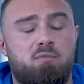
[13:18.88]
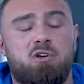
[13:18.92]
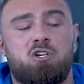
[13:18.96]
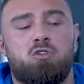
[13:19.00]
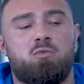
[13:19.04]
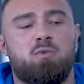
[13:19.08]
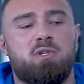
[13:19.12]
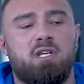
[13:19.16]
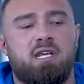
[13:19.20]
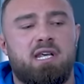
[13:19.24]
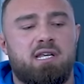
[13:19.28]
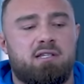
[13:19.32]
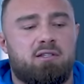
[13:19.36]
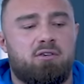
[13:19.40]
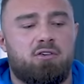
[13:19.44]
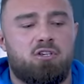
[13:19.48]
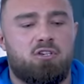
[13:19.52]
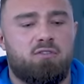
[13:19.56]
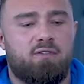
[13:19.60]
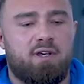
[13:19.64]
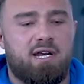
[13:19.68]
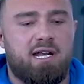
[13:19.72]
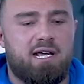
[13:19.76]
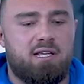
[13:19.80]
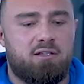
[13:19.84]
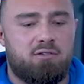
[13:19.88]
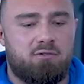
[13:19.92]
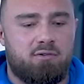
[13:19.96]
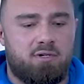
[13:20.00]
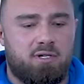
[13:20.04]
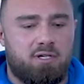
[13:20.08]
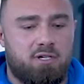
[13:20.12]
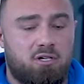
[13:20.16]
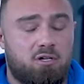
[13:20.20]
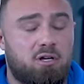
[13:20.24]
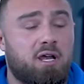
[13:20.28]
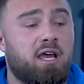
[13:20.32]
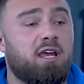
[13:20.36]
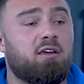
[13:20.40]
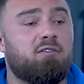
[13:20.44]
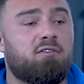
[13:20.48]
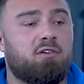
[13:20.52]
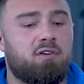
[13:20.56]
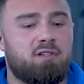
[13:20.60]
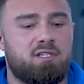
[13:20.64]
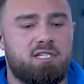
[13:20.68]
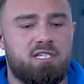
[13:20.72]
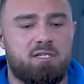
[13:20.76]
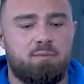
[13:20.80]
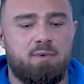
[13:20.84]
moi, je me dis, qu'est-ce que je fais là, tu vois, avec
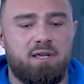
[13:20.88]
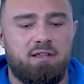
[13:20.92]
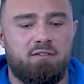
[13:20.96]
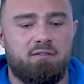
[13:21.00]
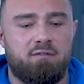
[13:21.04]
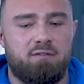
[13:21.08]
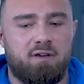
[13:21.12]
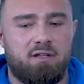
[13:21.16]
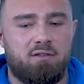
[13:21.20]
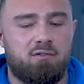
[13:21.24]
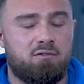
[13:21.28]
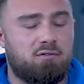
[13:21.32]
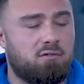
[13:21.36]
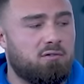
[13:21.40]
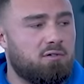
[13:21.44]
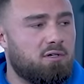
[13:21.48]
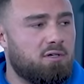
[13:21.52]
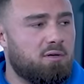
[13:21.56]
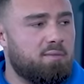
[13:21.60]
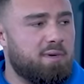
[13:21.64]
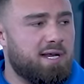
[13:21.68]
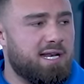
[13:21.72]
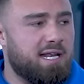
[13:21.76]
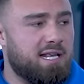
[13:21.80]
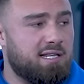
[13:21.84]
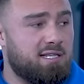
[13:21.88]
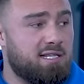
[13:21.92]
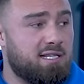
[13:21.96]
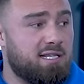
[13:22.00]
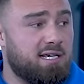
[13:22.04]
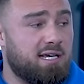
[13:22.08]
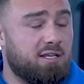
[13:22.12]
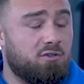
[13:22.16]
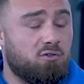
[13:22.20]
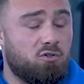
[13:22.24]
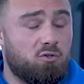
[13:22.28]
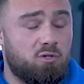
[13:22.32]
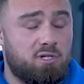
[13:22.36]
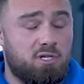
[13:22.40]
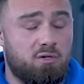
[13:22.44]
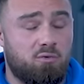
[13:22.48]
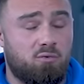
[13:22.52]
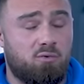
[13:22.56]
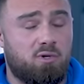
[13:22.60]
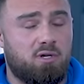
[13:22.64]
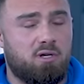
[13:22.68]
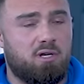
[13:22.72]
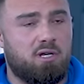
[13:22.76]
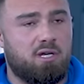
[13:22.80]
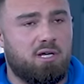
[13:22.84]
Francis Benfato, euh, mhm. Benaziza et tout. Je dis,
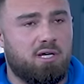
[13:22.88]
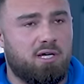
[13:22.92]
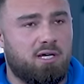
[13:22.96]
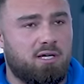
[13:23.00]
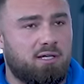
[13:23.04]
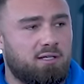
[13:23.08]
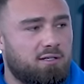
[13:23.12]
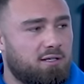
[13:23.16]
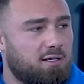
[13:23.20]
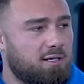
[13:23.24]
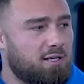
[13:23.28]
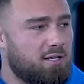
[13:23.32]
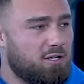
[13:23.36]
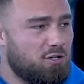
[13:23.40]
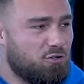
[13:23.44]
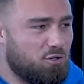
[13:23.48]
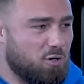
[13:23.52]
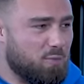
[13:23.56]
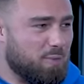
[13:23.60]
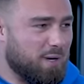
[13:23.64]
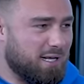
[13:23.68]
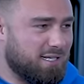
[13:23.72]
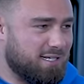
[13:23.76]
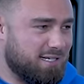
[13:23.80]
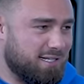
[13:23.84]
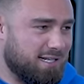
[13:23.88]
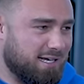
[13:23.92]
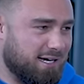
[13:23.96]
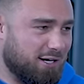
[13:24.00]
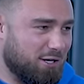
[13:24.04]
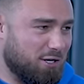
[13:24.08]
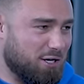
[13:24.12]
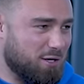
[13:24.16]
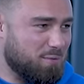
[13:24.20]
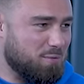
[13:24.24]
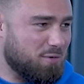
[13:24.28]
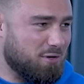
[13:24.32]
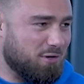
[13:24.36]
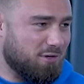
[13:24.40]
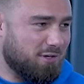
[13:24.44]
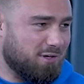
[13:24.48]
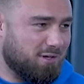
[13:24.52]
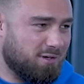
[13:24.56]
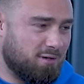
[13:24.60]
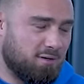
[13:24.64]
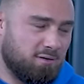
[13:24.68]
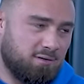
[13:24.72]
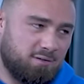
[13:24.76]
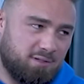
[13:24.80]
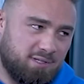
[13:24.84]
wallah, je fais partie d'un club,
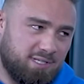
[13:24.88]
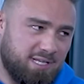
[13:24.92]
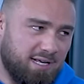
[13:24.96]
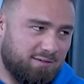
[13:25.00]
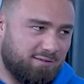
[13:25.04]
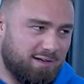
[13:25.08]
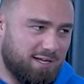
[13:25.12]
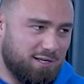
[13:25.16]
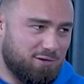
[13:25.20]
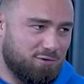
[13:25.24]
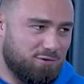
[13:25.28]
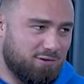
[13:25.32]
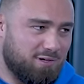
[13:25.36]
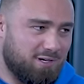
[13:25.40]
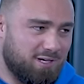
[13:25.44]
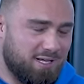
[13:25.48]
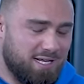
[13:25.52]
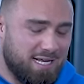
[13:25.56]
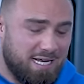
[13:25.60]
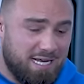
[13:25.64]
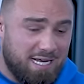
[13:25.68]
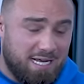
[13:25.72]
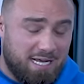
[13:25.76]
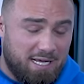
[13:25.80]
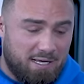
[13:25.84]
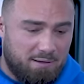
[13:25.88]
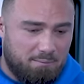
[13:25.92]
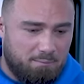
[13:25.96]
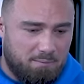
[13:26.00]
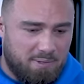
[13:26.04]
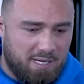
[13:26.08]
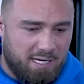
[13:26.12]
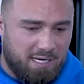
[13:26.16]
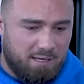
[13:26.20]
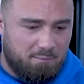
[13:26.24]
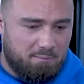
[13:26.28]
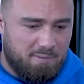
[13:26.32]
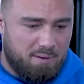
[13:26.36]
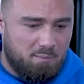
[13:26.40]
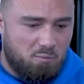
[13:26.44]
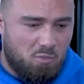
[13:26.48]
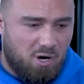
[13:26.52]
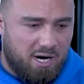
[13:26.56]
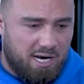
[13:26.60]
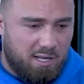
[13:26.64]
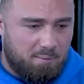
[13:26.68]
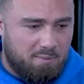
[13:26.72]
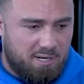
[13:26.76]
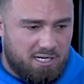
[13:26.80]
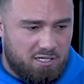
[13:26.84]
euh, ça va, tu vois. Mhm. Mais même
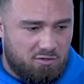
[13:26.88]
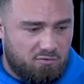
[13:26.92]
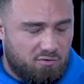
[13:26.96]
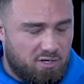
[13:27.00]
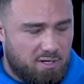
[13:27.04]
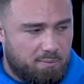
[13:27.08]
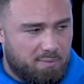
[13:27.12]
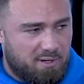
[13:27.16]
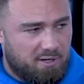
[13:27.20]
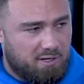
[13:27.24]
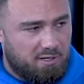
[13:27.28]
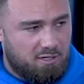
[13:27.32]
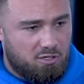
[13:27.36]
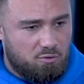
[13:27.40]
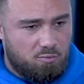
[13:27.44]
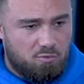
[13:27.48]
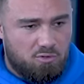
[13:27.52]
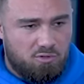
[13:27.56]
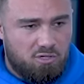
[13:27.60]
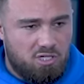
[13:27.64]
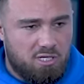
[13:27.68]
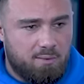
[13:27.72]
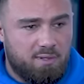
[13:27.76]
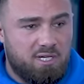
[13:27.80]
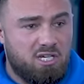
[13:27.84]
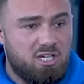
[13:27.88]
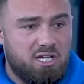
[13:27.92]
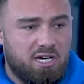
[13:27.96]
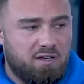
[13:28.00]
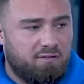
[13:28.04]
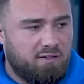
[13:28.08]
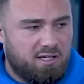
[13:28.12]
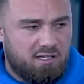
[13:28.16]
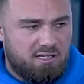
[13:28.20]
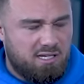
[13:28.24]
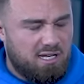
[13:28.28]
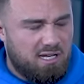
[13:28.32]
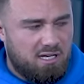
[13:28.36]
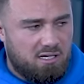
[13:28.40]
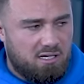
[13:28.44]
moi, à la base, je voulais pas, je me suis jamais dit, j'allais faire ça.